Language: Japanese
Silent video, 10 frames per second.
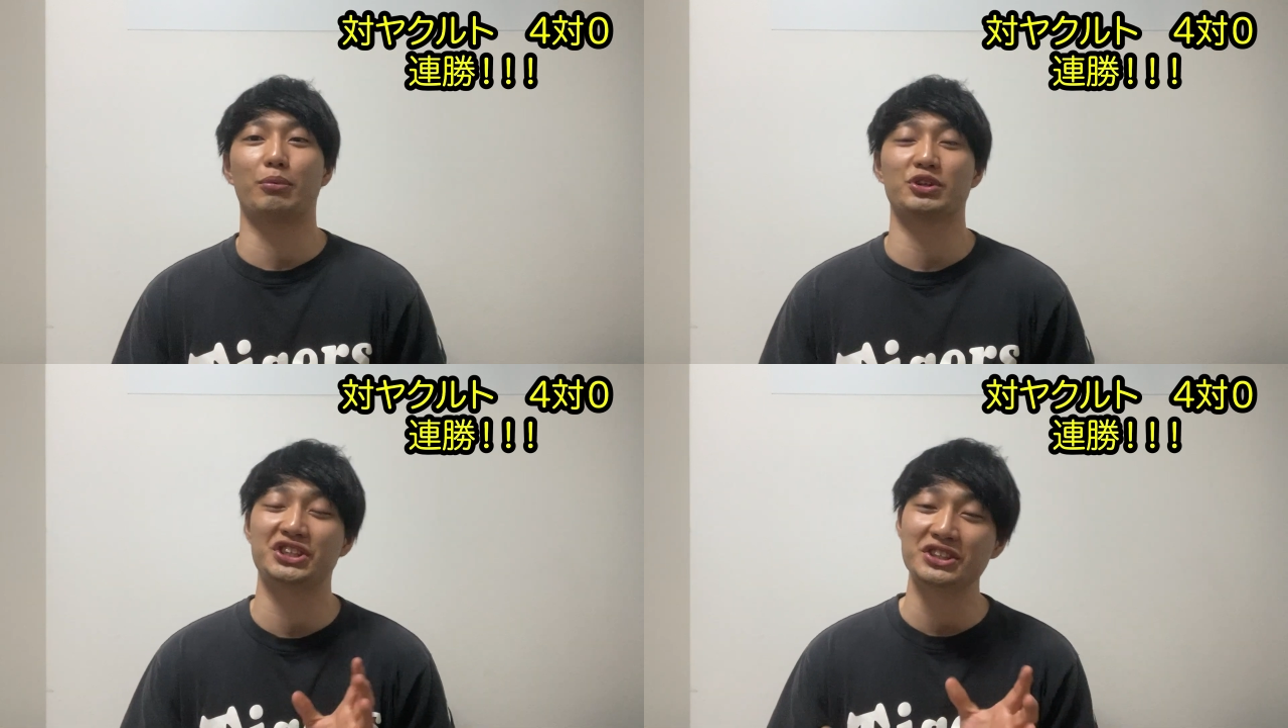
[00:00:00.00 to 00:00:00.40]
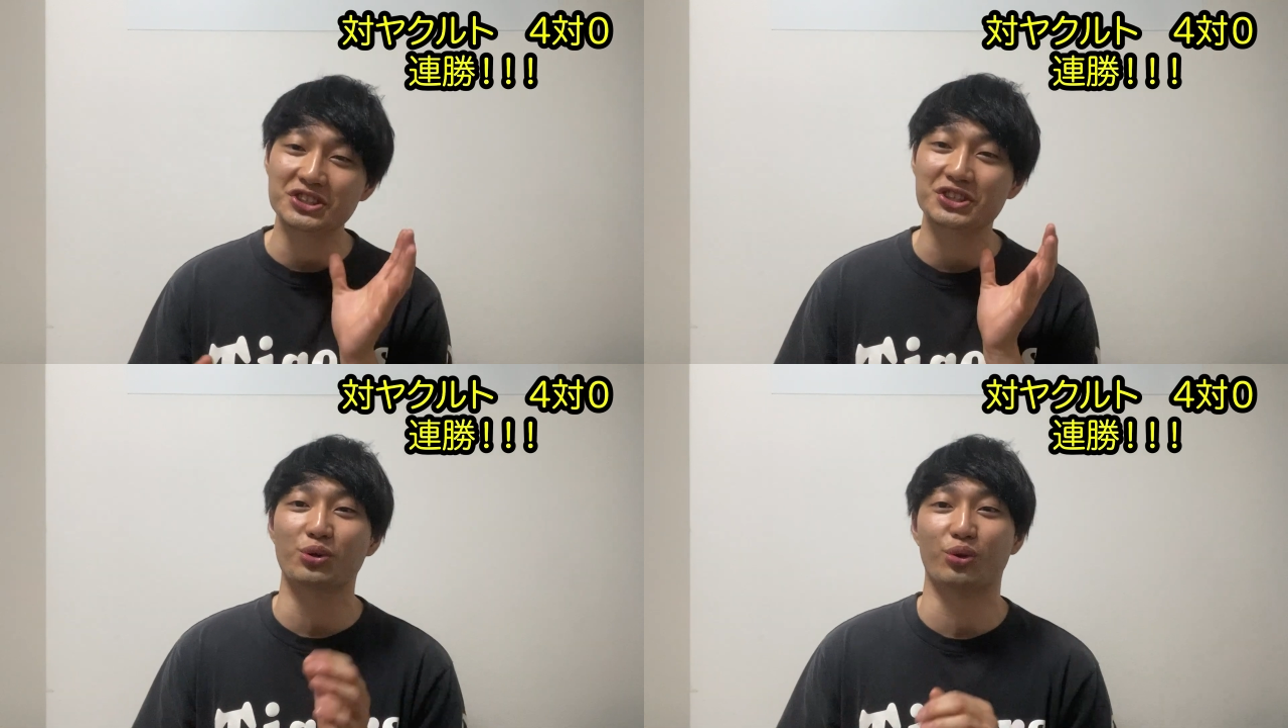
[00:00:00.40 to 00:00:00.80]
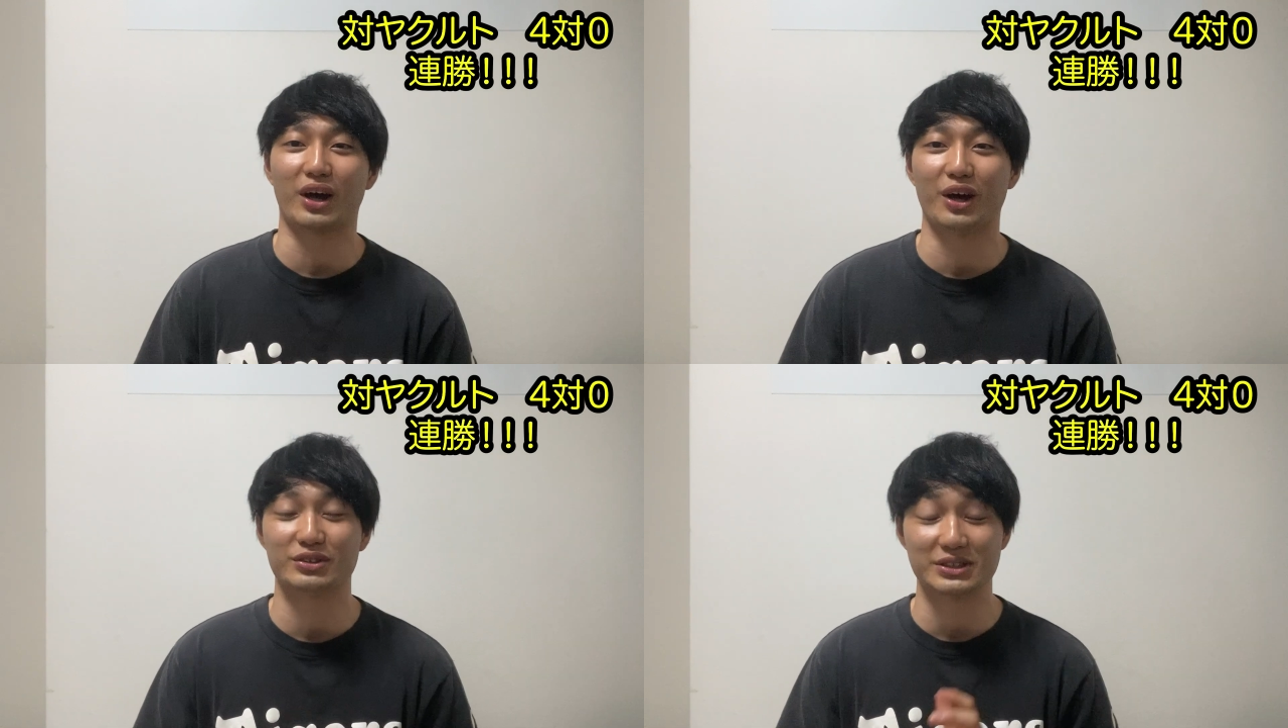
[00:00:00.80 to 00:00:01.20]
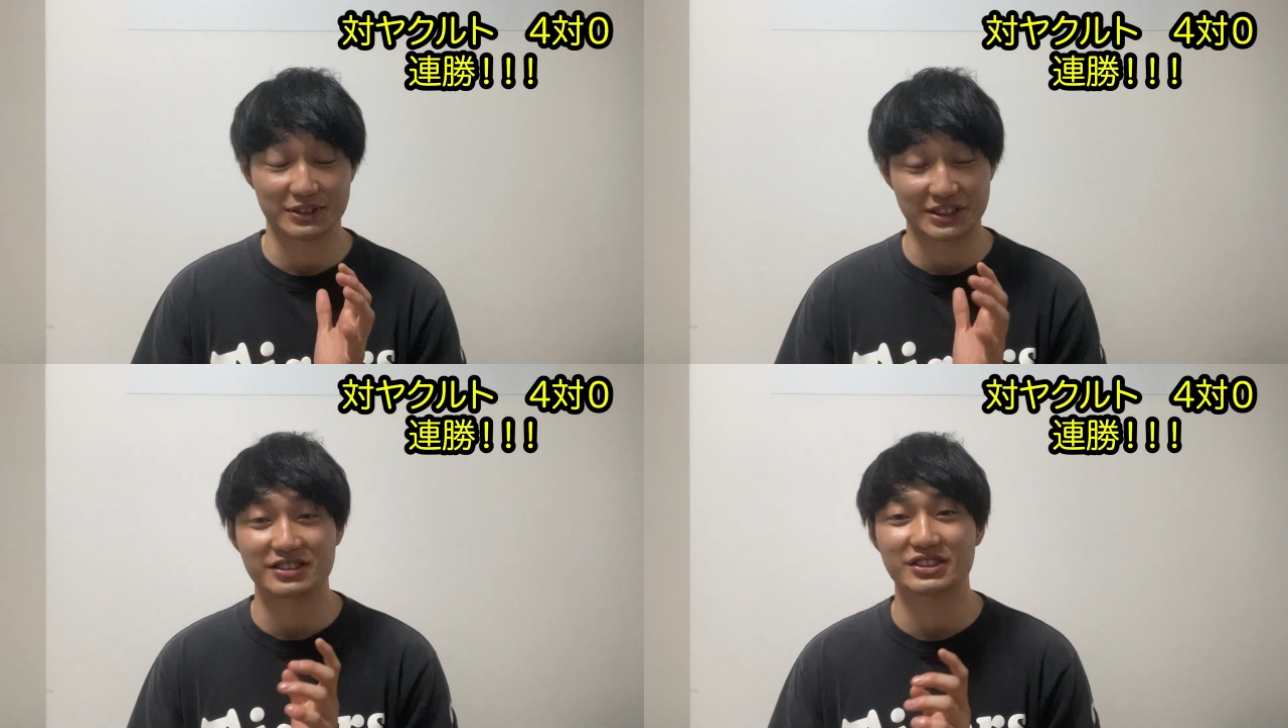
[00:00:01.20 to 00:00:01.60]
もう新人王の可能性
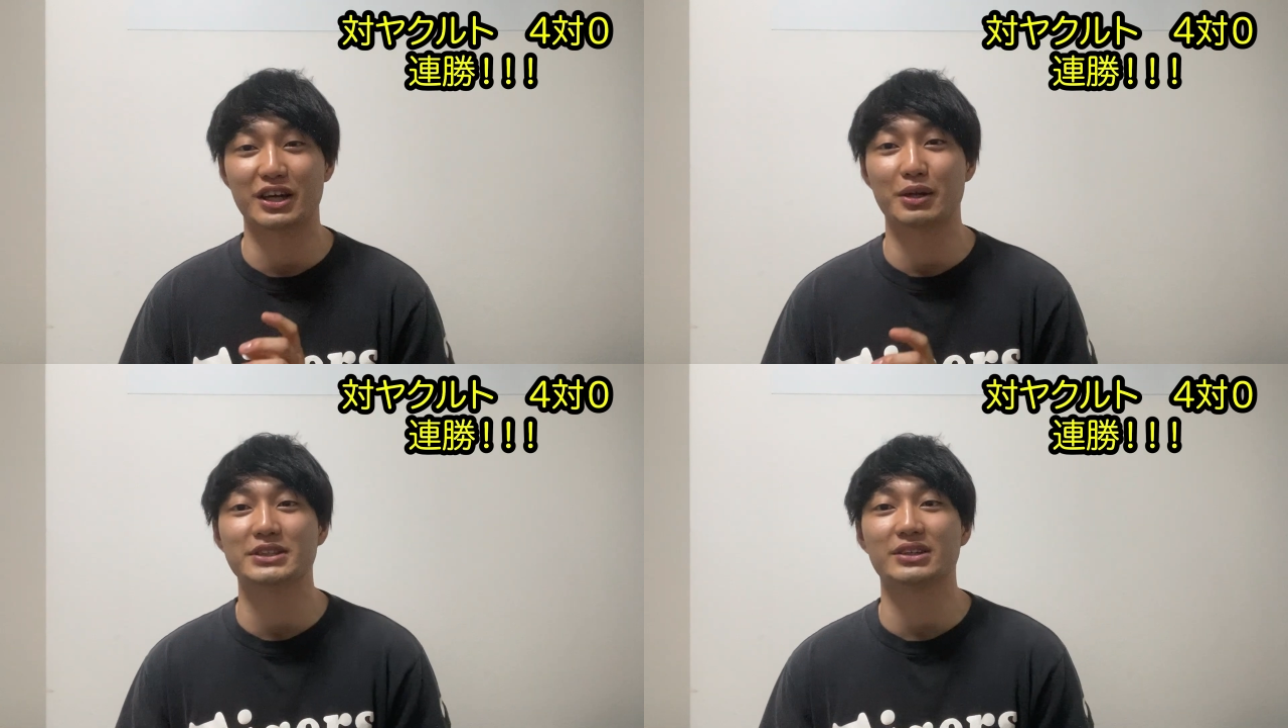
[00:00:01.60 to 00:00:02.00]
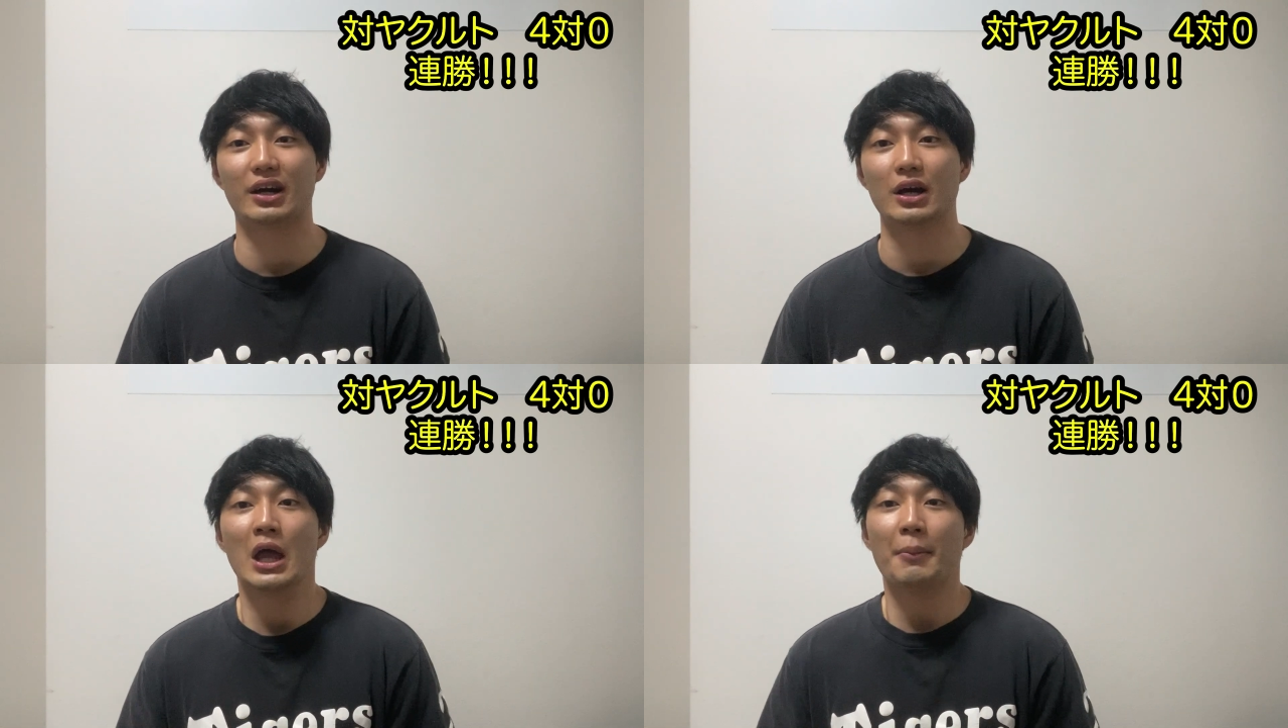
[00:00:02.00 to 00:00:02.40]
も全然ありますから、